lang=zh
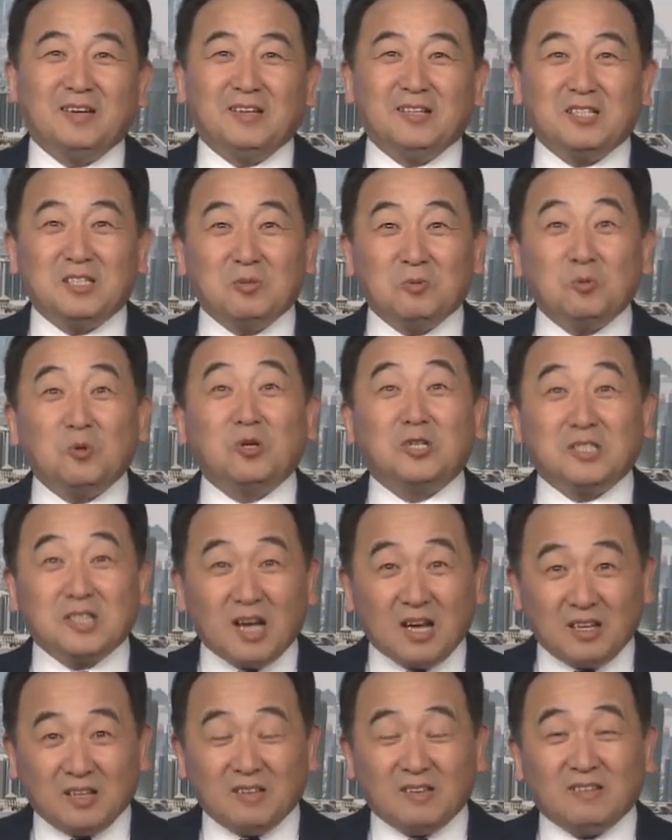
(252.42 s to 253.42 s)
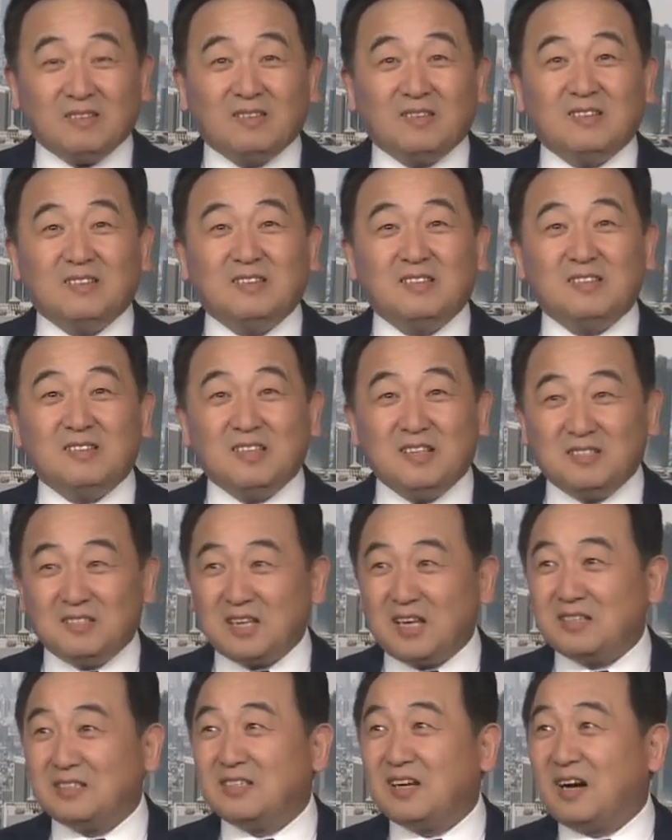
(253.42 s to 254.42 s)
事不过三，第
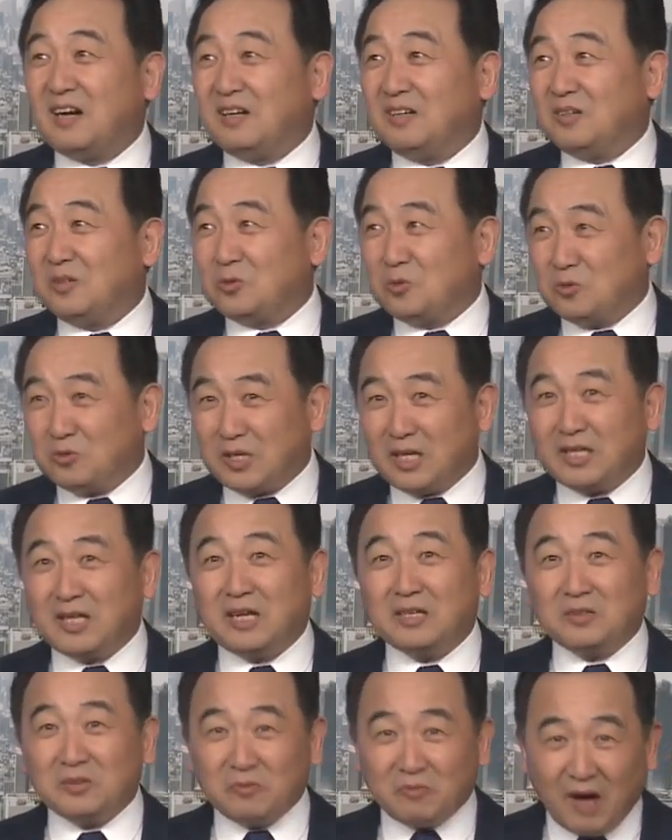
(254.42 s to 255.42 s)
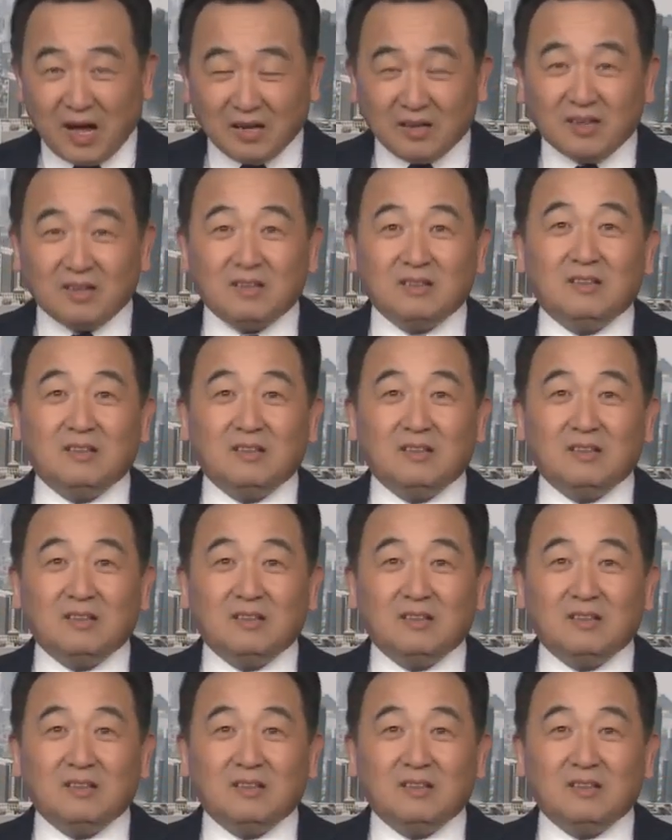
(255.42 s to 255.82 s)
三下共产党就完了。